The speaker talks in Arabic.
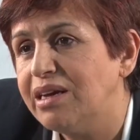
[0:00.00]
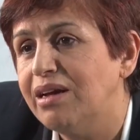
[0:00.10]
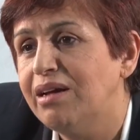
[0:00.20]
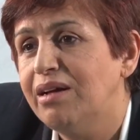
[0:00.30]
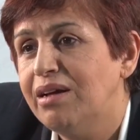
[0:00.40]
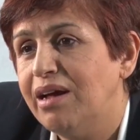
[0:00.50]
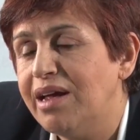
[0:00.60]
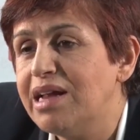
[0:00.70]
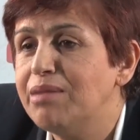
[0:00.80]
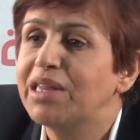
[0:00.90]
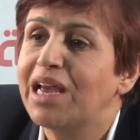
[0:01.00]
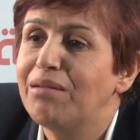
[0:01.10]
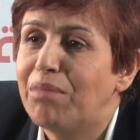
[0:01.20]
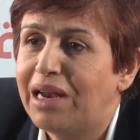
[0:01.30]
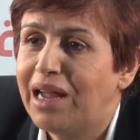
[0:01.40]
هي هي اللي
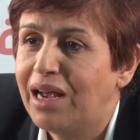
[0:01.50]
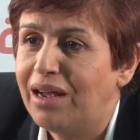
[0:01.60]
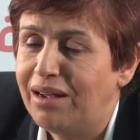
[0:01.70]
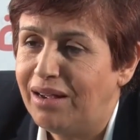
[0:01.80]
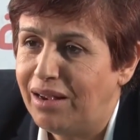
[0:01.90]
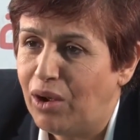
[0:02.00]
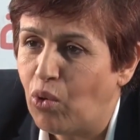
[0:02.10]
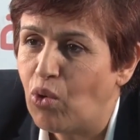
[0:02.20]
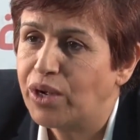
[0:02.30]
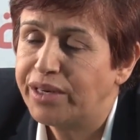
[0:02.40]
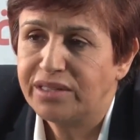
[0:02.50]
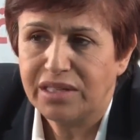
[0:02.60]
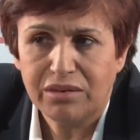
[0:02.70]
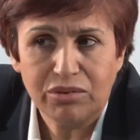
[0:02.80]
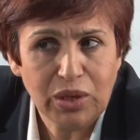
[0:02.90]
متكلمة على حقوق
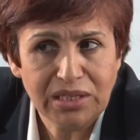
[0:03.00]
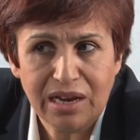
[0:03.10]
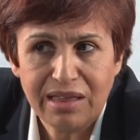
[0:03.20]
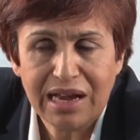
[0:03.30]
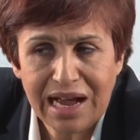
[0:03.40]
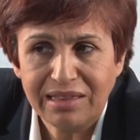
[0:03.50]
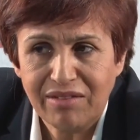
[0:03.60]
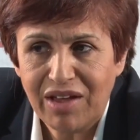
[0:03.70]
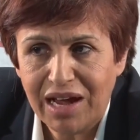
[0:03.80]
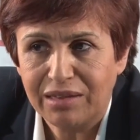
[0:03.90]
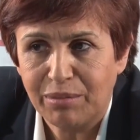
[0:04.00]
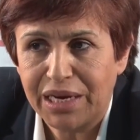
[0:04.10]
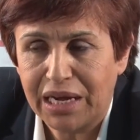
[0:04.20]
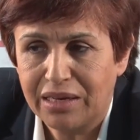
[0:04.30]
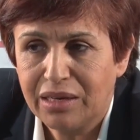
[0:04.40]
النساء وتواصل هذاك حتى في عهد
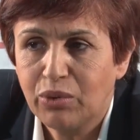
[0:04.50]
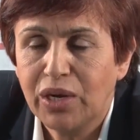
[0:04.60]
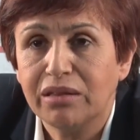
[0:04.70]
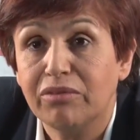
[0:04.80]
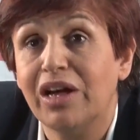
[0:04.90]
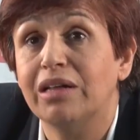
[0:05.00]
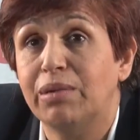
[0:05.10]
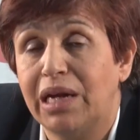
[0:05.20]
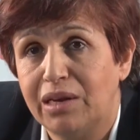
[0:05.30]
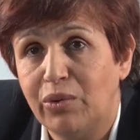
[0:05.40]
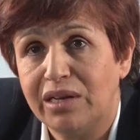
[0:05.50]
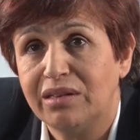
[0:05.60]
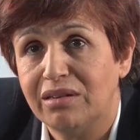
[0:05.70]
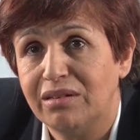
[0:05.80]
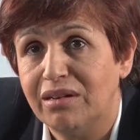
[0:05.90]
بن علي وكانت في عهد بن علي ولات